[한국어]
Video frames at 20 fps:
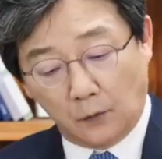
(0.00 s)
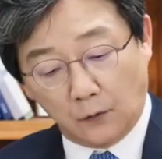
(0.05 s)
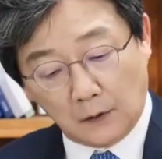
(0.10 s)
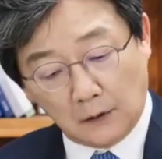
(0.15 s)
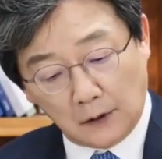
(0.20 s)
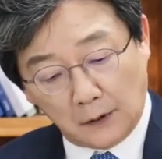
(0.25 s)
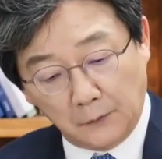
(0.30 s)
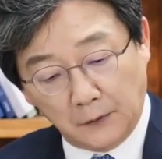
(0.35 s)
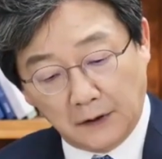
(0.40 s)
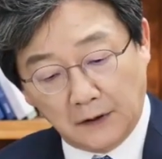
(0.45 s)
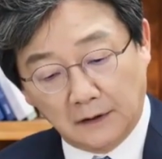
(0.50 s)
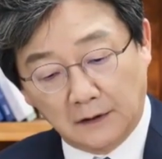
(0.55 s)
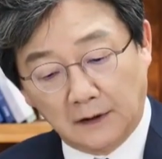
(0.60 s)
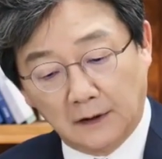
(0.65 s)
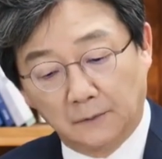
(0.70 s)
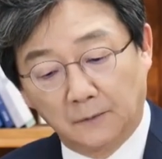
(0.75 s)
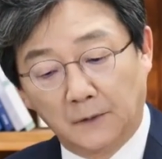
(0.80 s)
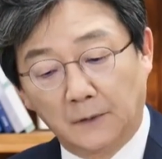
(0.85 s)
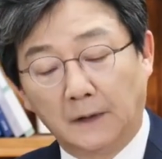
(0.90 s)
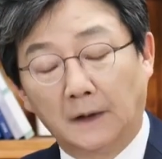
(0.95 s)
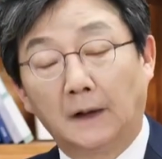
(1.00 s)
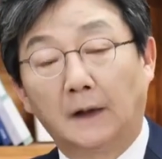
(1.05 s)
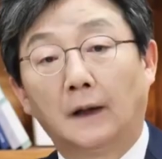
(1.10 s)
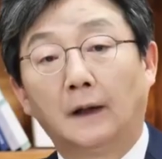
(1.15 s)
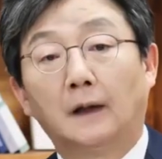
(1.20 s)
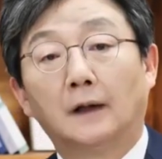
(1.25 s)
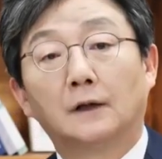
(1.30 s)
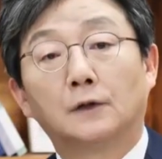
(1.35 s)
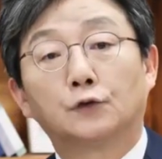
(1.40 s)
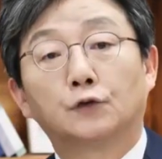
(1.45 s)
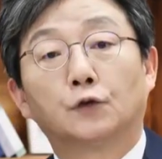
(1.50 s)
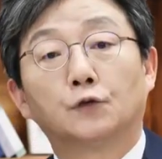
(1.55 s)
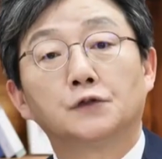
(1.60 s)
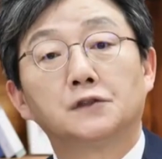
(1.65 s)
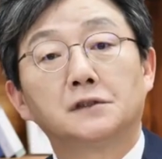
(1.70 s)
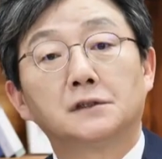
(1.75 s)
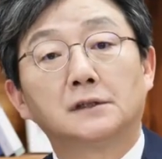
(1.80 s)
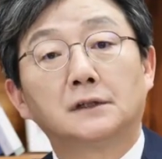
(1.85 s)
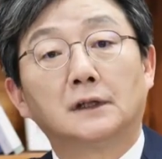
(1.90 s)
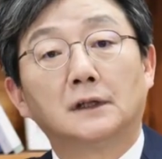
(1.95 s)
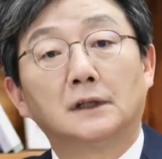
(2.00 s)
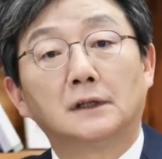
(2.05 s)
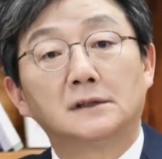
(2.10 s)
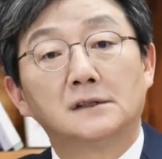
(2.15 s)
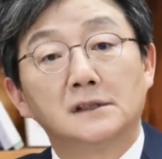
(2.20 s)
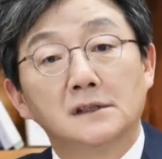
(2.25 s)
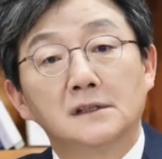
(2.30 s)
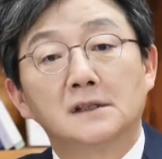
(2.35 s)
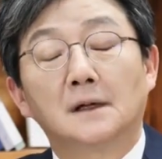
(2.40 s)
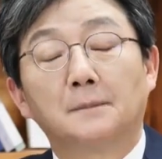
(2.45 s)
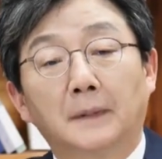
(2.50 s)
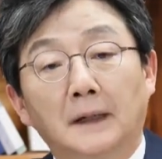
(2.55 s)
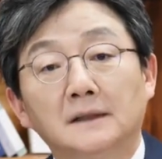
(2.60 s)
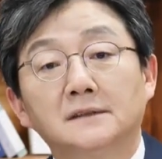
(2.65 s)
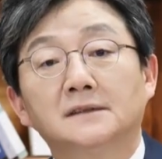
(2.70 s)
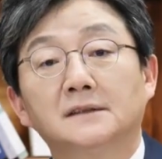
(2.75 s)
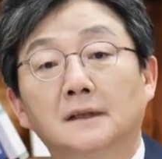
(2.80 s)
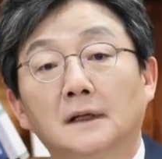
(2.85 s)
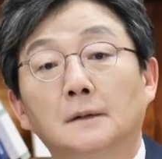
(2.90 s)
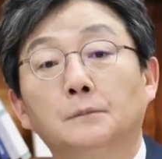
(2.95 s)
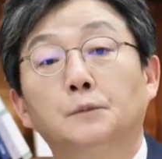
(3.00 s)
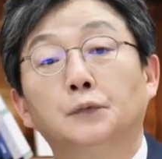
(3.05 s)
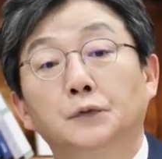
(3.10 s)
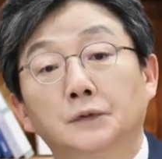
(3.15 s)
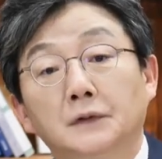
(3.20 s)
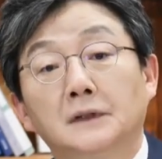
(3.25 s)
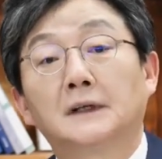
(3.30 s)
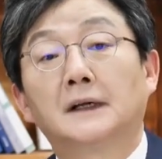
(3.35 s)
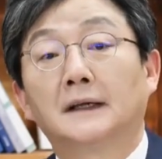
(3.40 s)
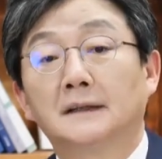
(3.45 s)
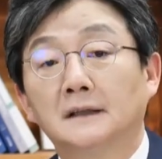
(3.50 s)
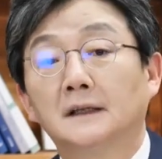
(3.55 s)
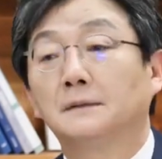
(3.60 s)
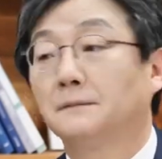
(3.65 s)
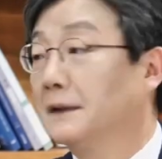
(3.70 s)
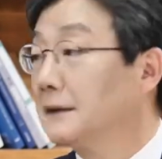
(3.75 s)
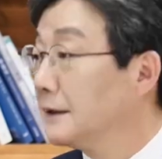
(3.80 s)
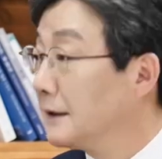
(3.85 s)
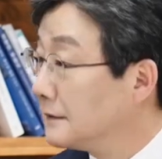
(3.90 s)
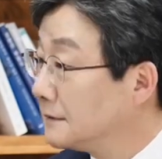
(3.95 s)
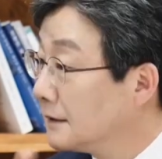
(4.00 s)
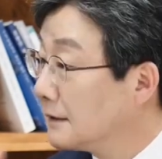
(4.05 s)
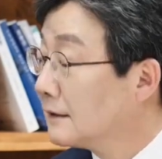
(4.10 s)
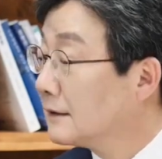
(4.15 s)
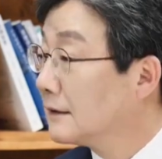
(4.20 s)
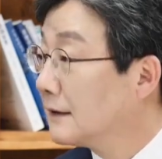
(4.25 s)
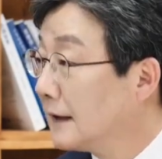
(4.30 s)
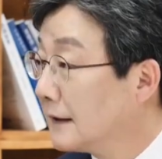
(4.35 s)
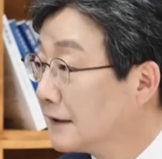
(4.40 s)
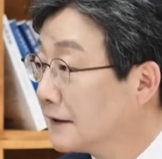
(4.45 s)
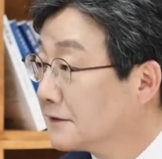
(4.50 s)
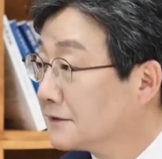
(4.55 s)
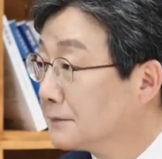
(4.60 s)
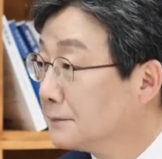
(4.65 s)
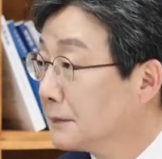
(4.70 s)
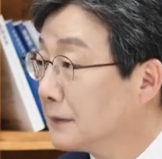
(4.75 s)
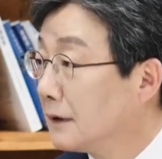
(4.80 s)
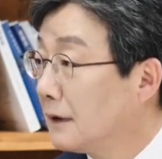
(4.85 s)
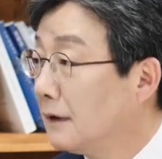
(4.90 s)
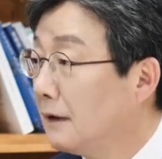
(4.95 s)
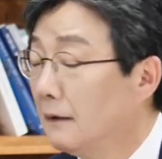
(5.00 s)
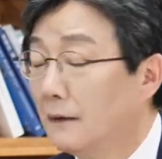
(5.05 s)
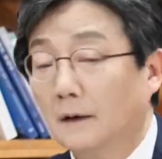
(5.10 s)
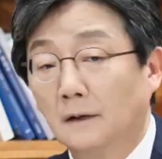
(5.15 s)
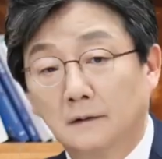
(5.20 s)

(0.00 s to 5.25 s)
코로나 위기 때문에 손실이 진짜 발생한 분들한테만 해드리는 거 아니겠습니까?